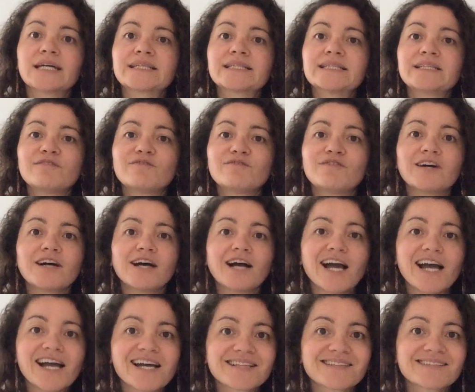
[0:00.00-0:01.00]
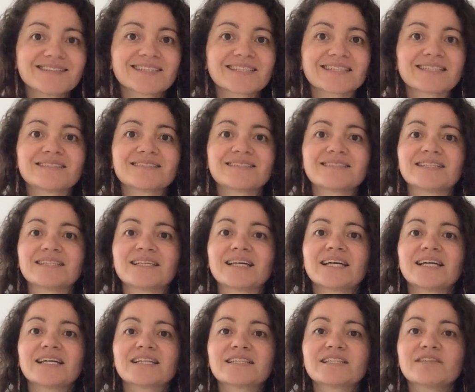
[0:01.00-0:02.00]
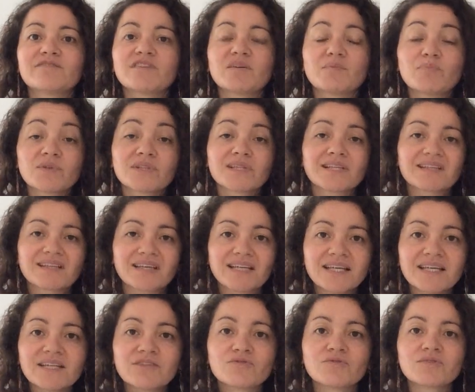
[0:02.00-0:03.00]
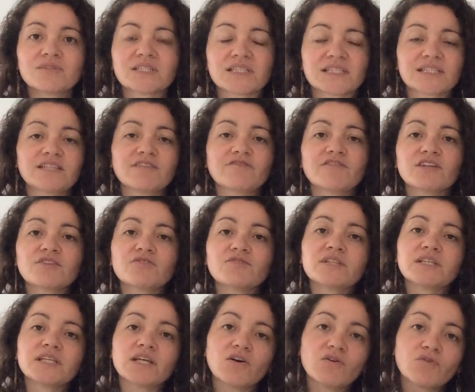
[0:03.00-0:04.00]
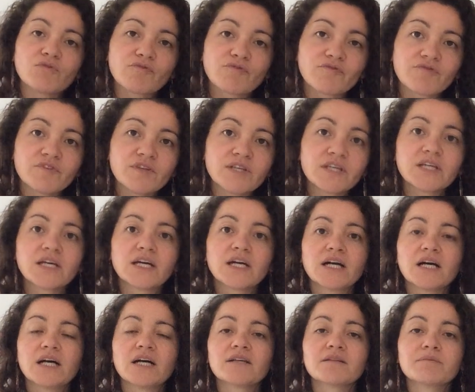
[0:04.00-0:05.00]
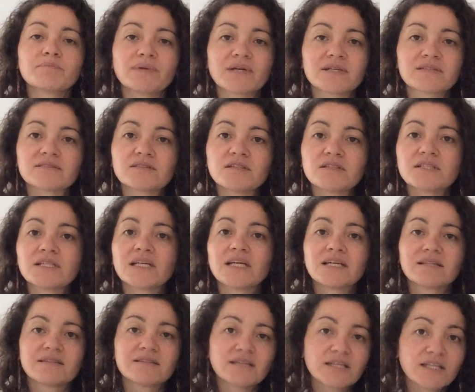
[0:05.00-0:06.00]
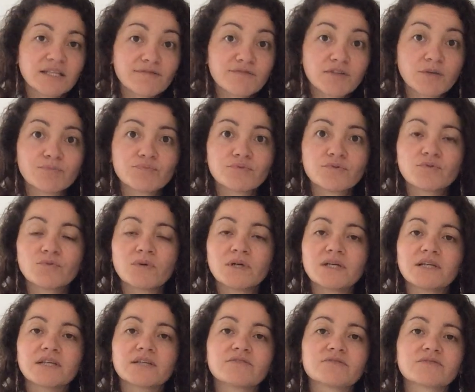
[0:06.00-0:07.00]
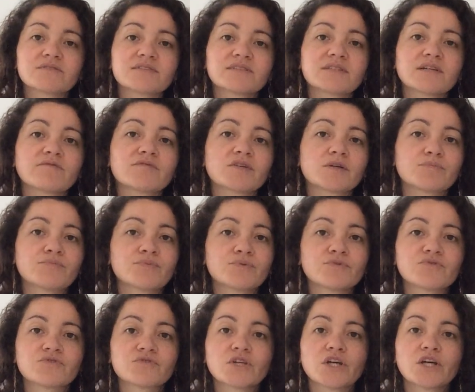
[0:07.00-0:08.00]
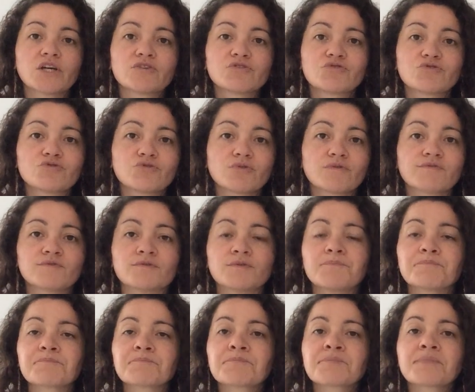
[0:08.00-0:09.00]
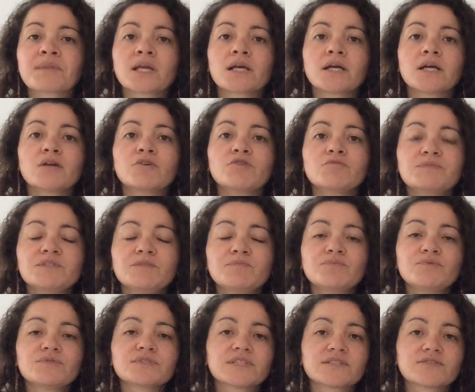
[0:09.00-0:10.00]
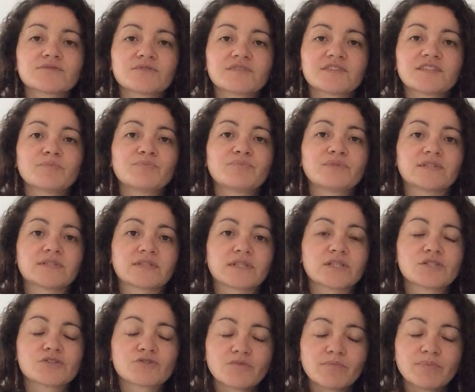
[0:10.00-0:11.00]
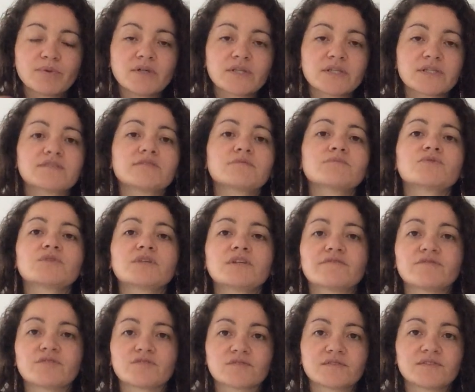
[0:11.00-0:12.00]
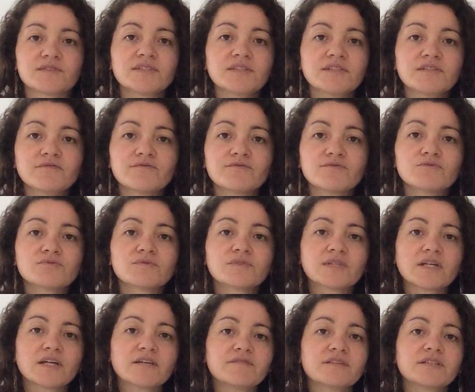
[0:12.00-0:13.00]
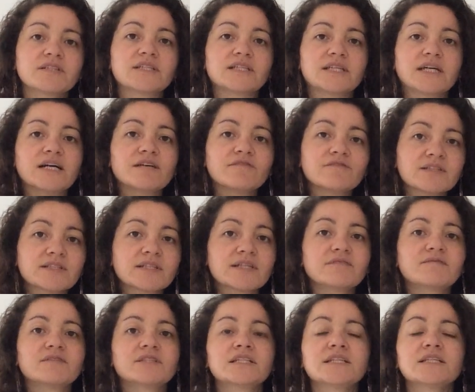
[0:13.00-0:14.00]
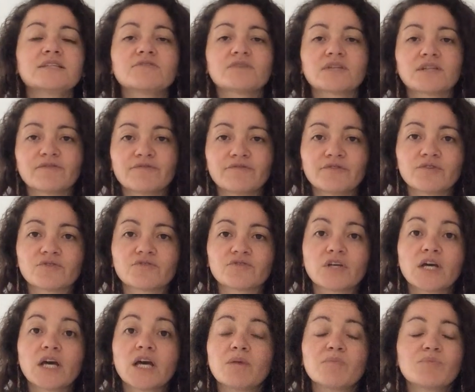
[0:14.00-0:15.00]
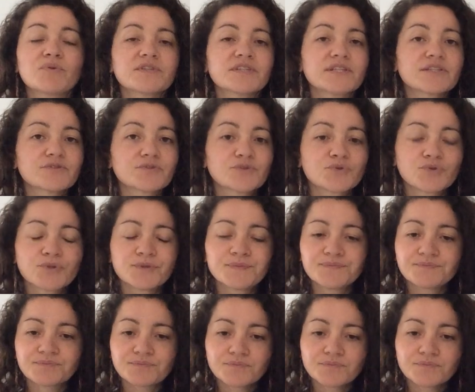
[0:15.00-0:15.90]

qui va intéresser, qui va peut-être étonner, qui va donner envie à une personne d'aller voir plus loin et d'en savoir plus sur vous. Le petit plus, qu'est-ce que ça peut être Je reprends l'exemple de la vente. Si vous travaillez, avez travaillé dans la vente, peut-être que